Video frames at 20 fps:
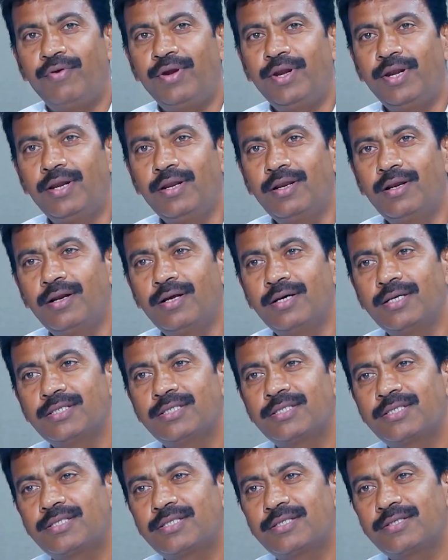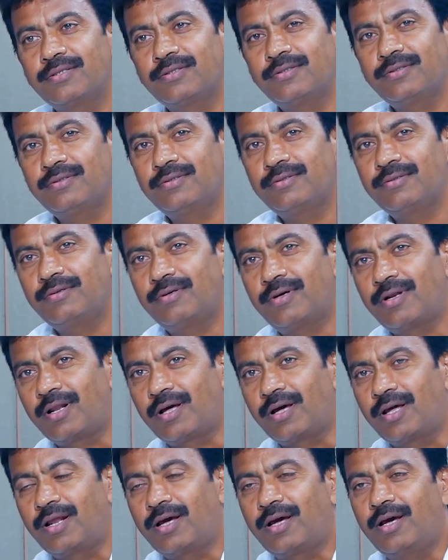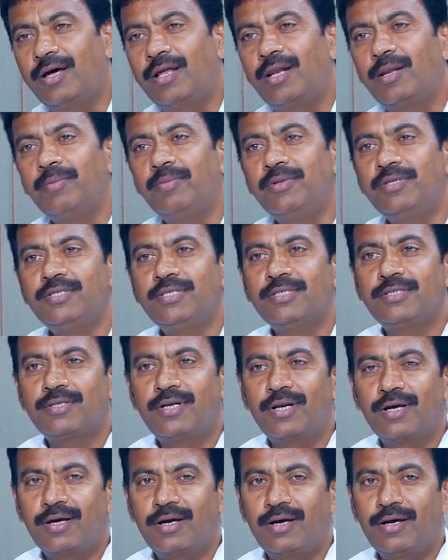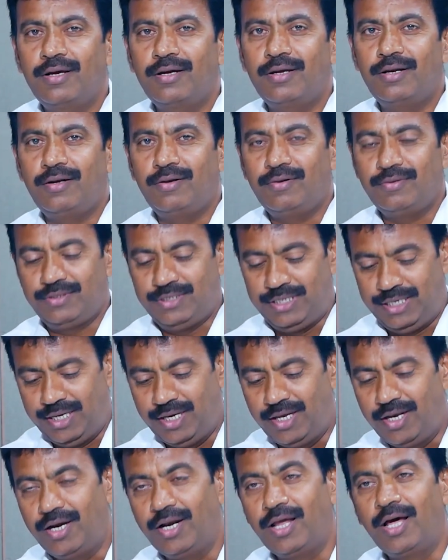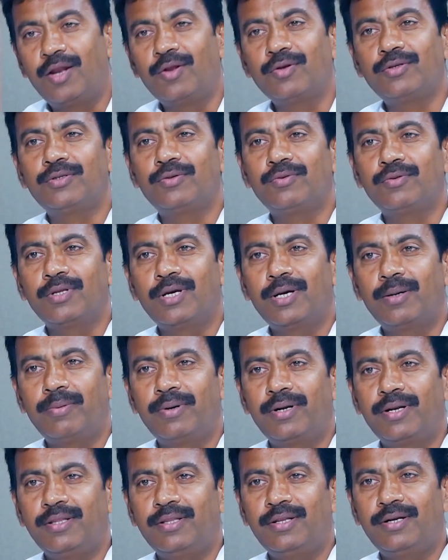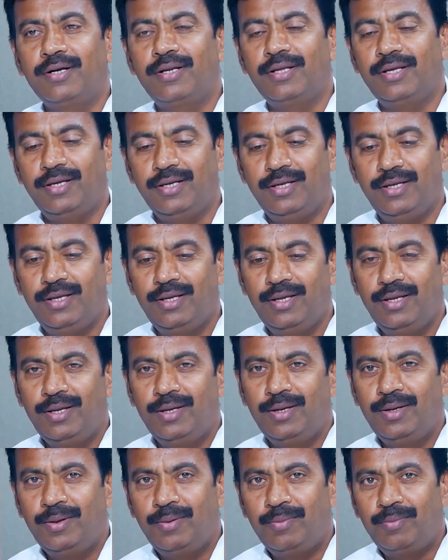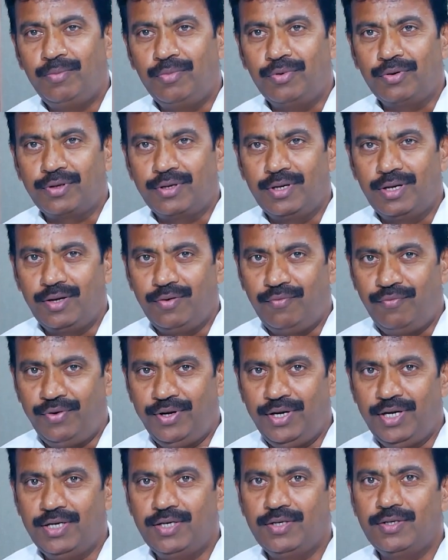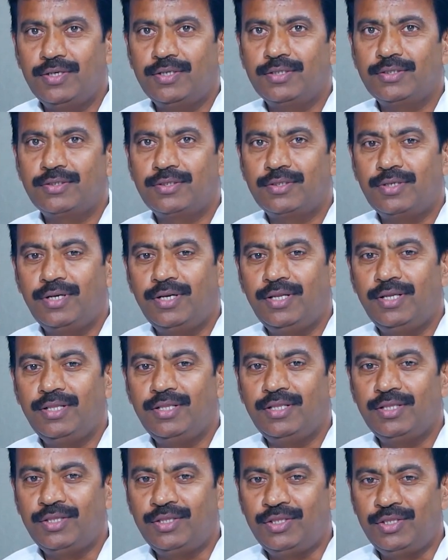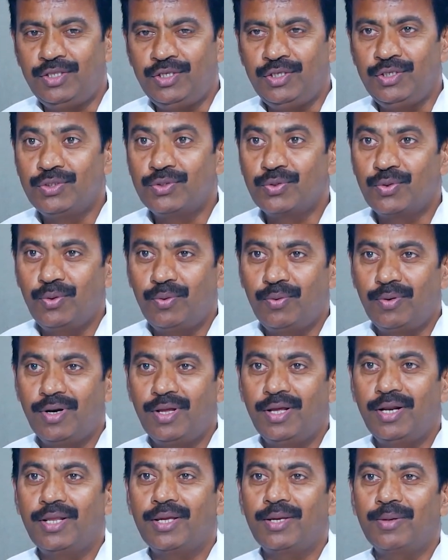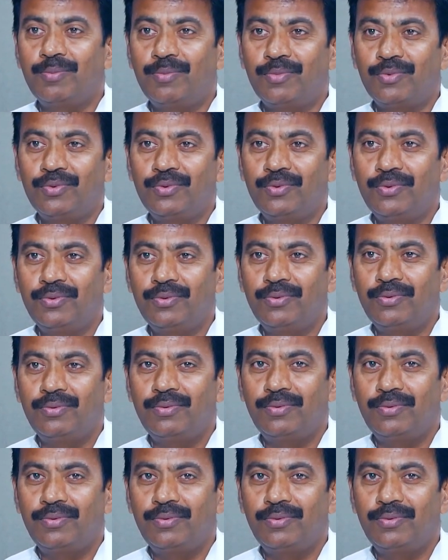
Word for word: వీట్ గ్రాస్ రకరకాల బిజినెస్ రకాలు చేయాలనే ఆలోచన ఉంది కాబట్టి ఏంటంటే ముఖ్యంగా వెయిట్ కాస్త అనేది తీసుకోవడానికి ముందు